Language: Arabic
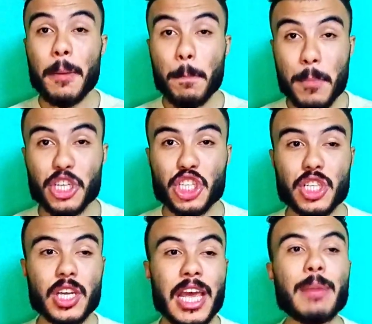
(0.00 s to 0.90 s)

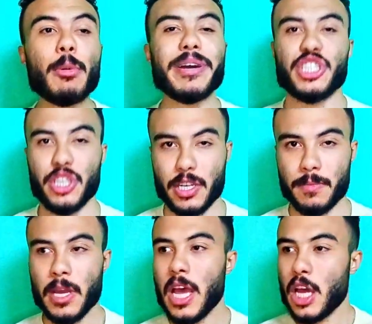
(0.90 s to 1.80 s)
مش المبشر
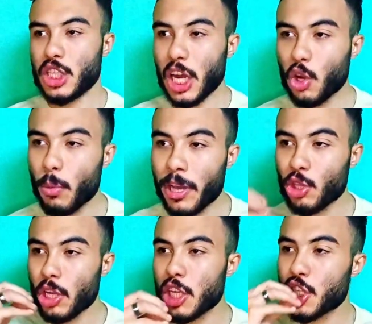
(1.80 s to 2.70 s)
شكله ما
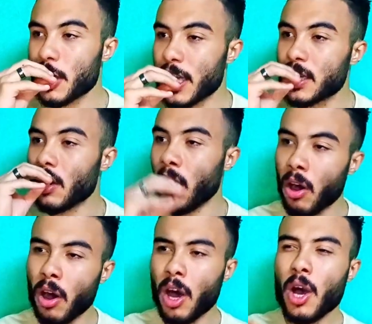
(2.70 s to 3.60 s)
يدلش ان انت
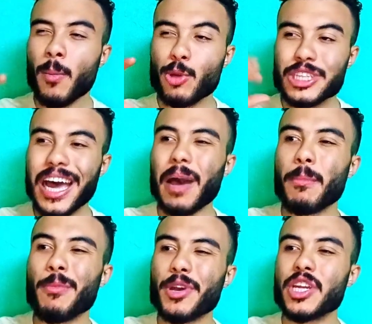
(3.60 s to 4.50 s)
اه منتخب
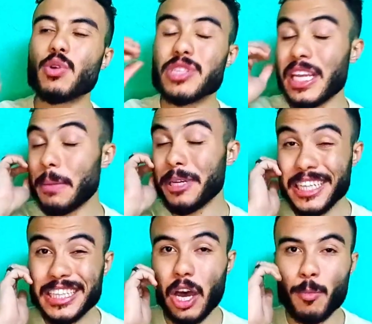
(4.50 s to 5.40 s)
ممكن يوصل
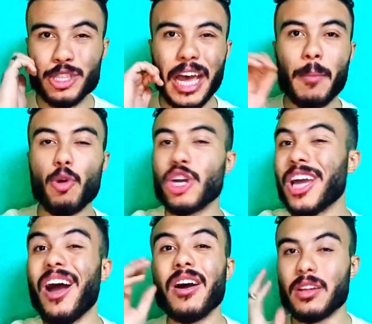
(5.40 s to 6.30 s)
لبعيد او منتخب ممكن
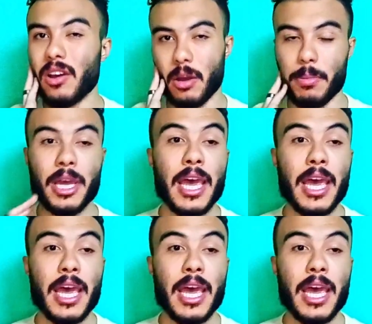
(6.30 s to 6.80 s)
يحقق اللقب